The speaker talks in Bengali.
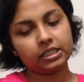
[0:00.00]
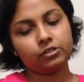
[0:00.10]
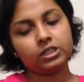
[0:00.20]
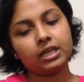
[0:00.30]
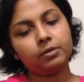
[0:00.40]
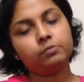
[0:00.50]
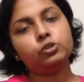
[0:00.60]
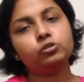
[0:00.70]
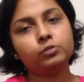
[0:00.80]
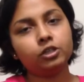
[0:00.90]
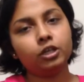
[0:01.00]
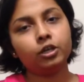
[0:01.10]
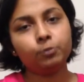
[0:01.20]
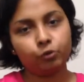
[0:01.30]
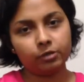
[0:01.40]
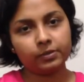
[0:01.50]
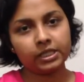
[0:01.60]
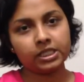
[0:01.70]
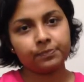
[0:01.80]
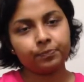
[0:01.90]
সেটা হচ্ছে আমার বিশ্ববিদ্যালয়ের
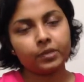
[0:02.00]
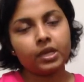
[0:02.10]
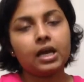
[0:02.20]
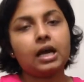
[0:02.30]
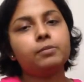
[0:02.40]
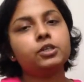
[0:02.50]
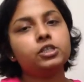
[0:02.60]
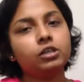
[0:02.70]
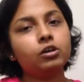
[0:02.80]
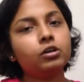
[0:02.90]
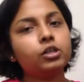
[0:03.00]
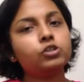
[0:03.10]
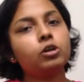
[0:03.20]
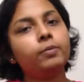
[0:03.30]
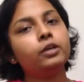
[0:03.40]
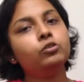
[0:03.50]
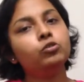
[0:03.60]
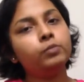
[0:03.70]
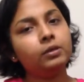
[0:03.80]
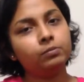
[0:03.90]
পরিবেশ আমার শিক্ষকরা সবাই
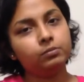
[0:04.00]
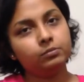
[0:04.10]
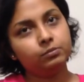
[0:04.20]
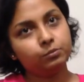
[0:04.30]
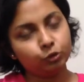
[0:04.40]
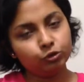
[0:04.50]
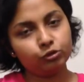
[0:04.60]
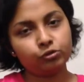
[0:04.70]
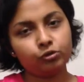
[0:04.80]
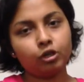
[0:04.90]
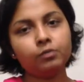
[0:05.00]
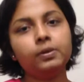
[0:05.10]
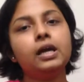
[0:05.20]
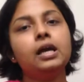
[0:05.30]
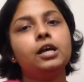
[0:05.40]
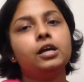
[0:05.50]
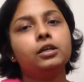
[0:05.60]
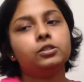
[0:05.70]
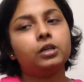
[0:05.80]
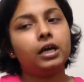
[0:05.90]
খুবই বন্ধু সুলভ
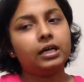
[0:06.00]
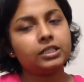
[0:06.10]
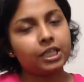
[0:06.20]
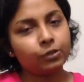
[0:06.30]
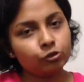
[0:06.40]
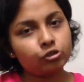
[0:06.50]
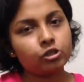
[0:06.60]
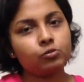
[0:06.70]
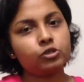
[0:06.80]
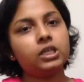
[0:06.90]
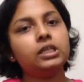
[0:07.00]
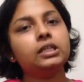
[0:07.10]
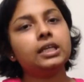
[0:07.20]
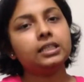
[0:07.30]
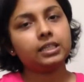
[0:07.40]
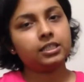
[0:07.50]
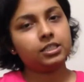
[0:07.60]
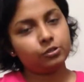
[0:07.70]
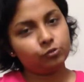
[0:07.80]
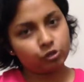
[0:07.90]
যে কোনো সমস্যা নিয়ে তাদের কাছে
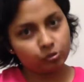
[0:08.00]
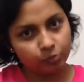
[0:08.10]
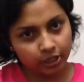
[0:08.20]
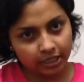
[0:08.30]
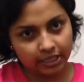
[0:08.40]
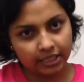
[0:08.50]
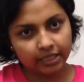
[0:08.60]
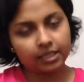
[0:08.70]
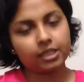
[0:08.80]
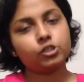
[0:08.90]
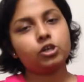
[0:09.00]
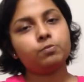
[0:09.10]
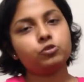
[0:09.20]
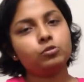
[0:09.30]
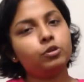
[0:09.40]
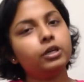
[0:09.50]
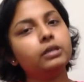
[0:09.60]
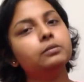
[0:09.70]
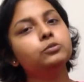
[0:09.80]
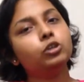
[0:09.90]
যে কোনো সময় গেলে তারা সব সময়
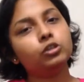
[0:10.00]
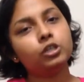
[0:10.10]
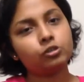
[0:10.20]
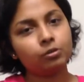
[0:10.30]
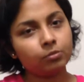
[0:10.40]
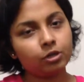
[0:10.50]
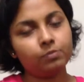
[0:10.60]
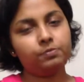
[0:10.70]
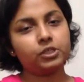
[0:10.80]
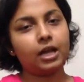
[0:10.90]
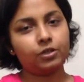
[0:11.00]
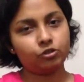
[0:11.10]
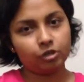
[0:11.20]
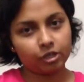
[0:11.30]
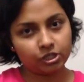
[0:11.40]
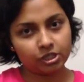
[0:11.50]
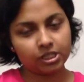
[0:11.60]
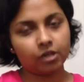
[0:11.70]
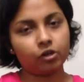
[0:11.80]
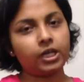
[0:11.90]
যথাসম্ভব সাহায্য করার
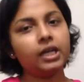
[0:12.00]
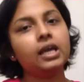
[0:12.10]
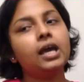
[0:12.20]
চেষ্টা করে